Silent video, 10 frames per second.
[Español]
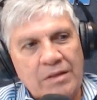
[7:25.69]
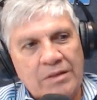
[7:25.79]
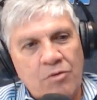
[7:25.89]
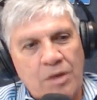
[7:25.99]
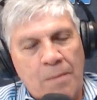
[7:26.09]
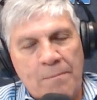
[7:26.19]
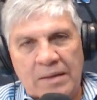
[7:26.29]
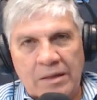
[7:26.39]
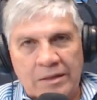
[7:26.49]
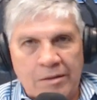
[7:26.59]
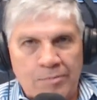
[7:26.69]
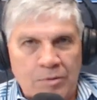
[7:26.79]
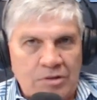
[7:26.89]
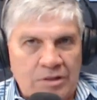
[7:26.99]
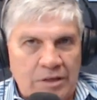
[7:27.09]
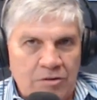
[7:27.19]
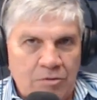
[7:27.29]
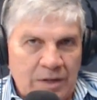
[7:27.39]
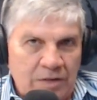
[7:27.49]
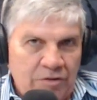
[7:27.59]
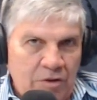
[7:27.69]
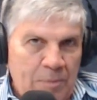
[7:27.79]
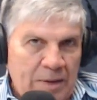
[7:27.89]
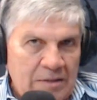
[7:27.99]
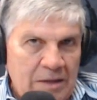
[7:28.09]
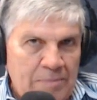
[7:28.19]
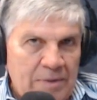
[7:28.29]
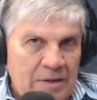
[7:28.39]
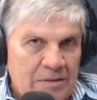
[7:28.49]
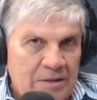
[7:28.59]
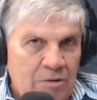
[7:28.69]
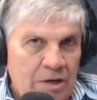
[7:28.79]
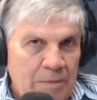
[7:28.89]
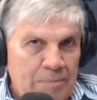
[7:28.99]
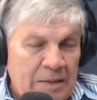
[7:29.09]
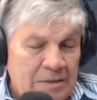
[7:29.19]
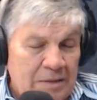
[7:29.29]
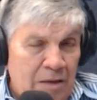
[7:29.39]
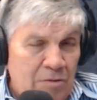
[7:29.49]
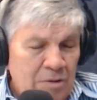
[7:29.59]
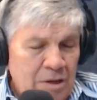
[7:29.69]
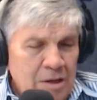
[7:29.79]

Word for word: tengo una expectativa positiva, no me refiero a esperanzado, esperanzado,